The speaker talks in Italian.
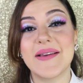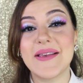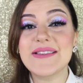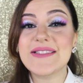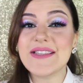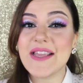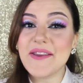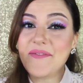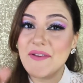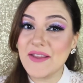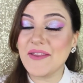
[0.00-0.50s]

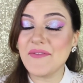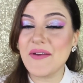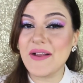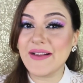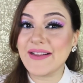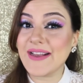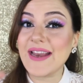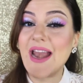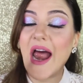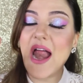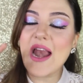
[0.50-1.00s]
iscrivetevi al
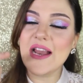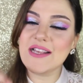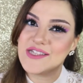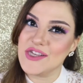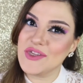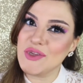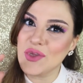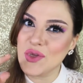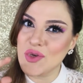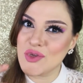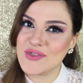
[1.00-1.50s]
canale
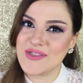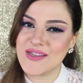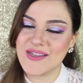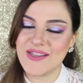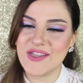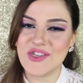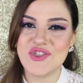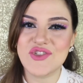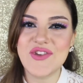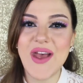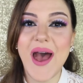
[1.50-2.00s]
se non lo
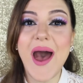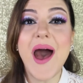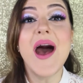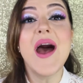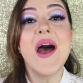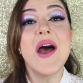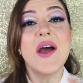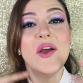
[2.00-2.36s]
siete già